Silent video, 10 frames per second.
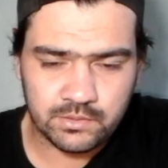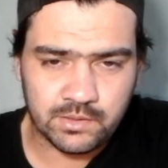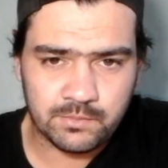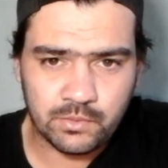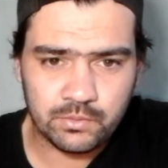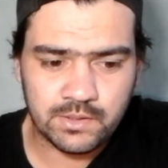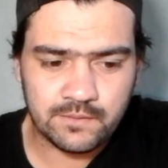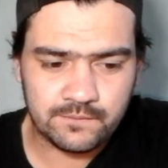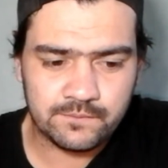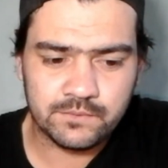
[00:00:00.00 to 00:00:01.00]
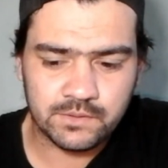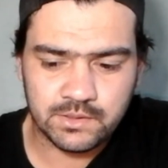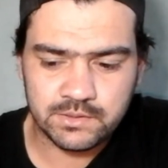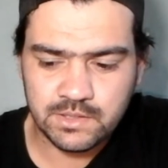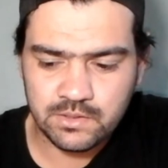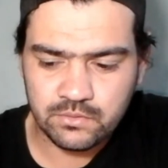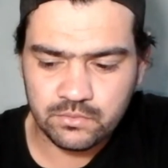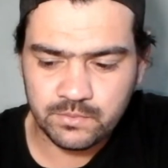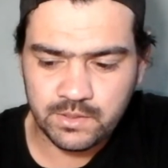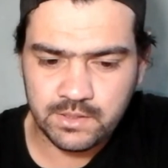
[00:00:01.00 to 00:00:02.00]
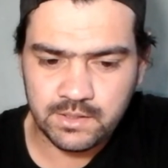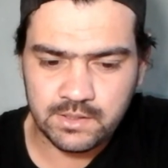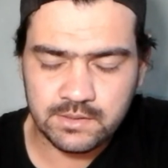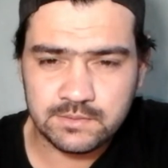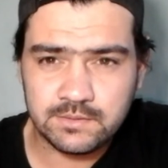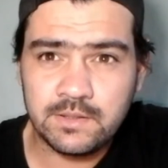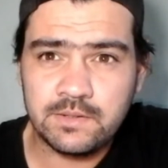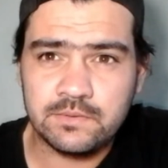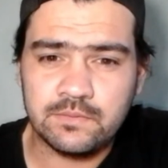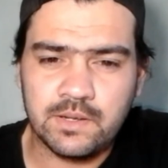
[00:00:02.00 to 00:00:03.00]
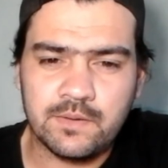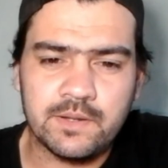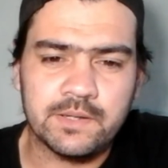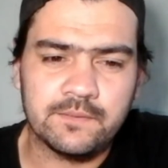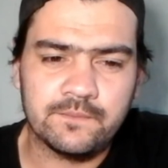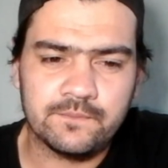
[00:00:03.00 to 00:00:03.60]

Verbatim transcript: que me gusta, que ya lo nombré, es Edison Cavani.